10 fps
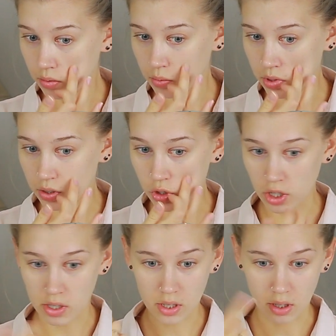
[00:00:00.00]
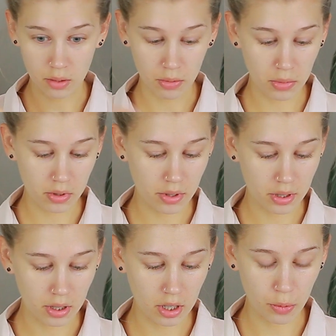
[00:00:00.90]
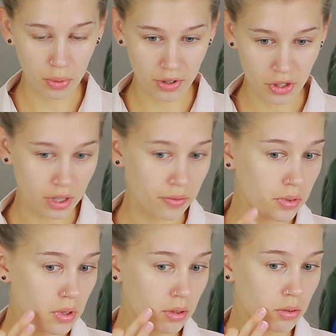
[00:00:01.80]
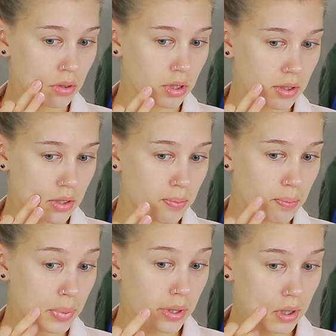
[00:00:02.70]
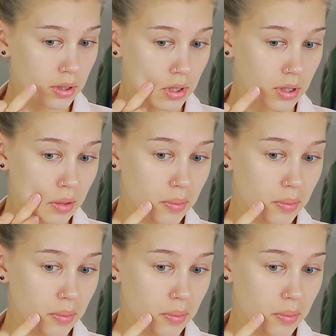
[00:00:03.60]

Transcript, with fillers: У меня сейчас на данный момент никаких прыщиков нет, но эти пятна